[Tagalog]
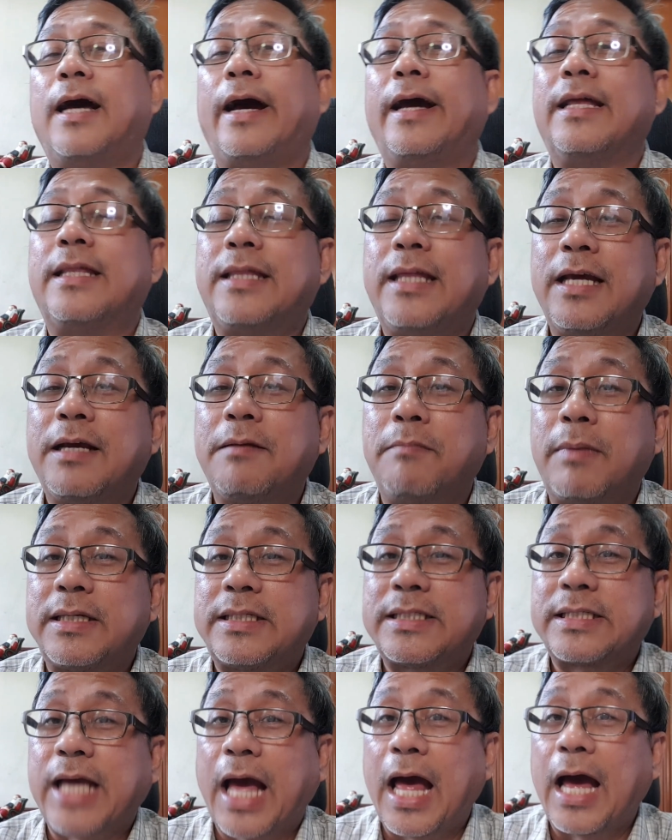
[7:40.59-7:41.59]
I think
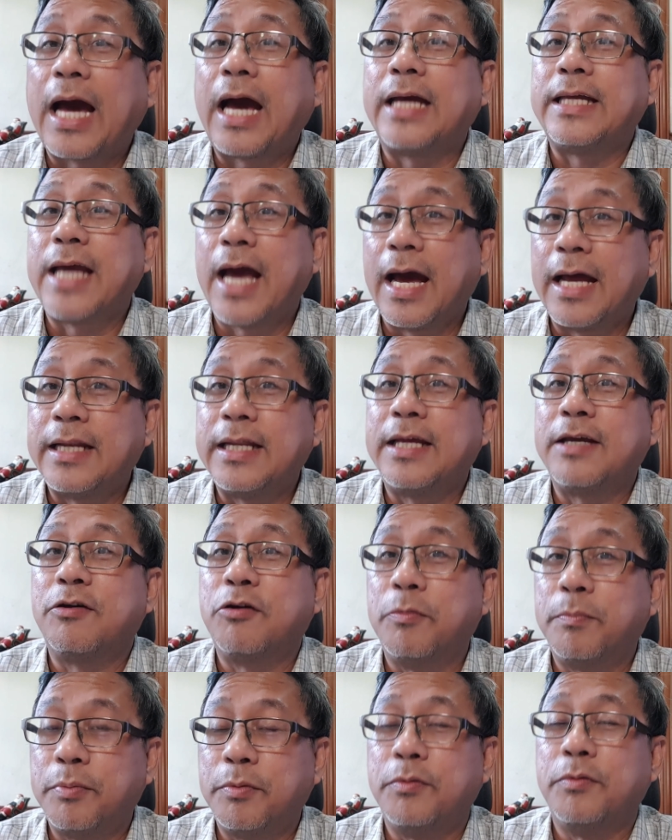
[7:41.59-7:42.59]
mas kakayanin
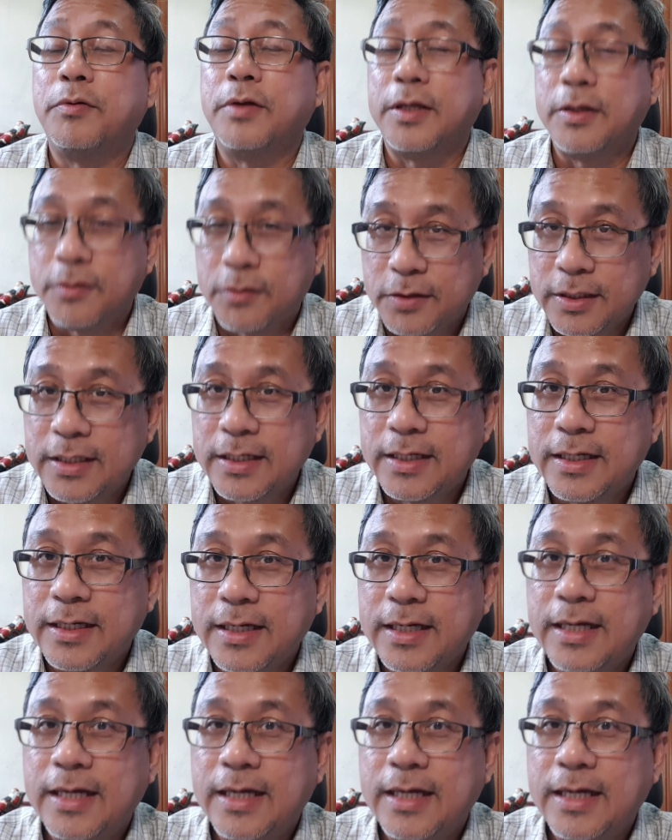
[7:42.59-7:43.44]
ko po iyon